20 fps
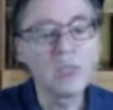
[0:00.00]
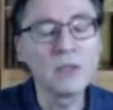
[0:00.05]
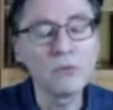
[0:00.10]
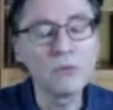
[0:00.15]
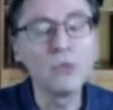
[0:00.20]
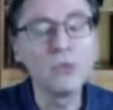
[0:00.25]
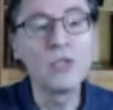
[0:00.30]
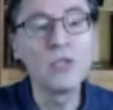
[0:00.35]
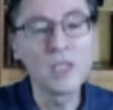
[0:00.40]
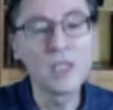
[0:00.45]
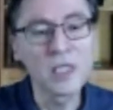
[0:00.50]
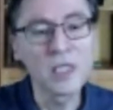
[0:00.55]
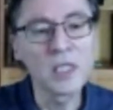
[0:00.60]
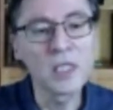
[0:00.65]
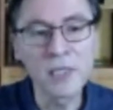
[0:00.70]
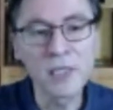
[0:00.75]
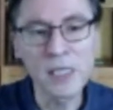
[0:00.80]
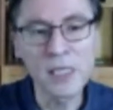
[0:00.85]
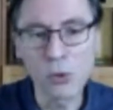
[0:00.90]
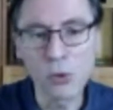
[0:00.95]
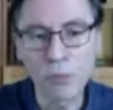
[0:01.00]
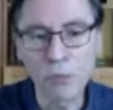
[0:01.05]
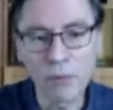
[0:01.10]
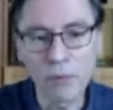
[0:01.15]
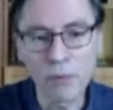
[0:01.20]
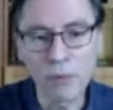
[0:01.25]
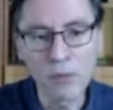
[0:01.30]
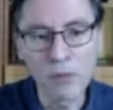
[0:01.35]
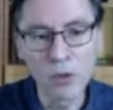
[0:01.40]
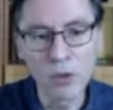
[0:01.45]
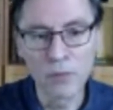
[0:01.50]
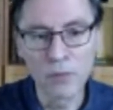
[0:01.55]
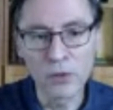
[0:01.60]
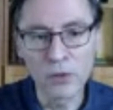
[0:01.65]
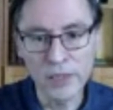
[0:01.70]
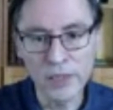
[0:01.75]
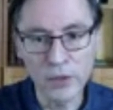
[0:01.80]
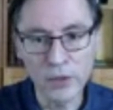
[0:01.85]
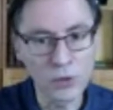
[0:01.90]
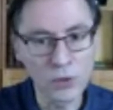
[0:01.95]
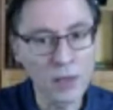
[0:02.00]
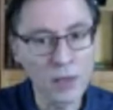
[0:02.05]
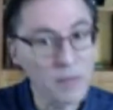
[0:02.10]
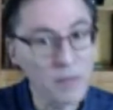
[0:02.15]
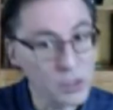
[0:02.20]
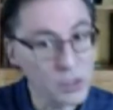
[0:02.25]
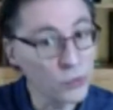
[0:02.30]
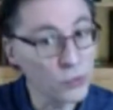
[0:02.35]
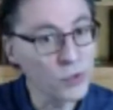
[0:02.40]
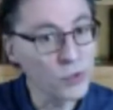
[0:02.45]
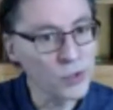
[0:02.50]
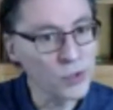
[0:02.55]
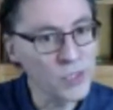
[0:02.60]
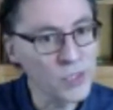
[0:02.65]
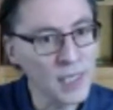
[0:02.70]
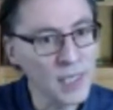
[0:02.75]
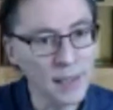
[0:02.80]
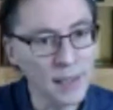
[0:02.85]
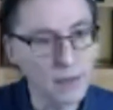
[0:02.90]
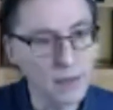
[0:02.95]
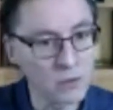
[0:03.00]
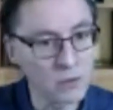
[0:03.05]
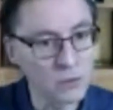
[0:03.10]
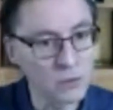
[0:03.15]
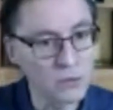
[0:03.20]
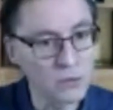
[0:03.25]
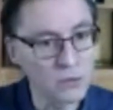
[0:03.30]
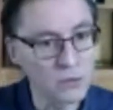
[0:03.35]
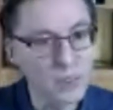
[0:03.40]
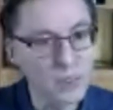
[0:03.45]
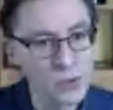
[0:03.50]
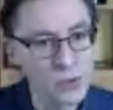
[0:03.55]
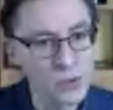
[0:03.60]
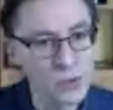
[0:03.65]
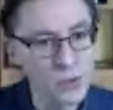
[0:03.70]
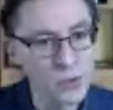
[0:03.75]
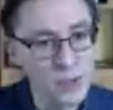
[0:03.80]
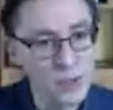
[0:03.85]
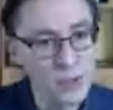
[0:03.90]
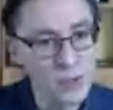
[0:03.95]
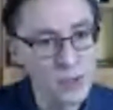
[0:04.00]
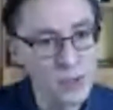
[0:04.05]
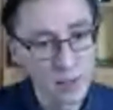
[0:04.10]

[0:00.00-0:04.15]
une des explications probablement, c'est que la pression sociale aux États-Unis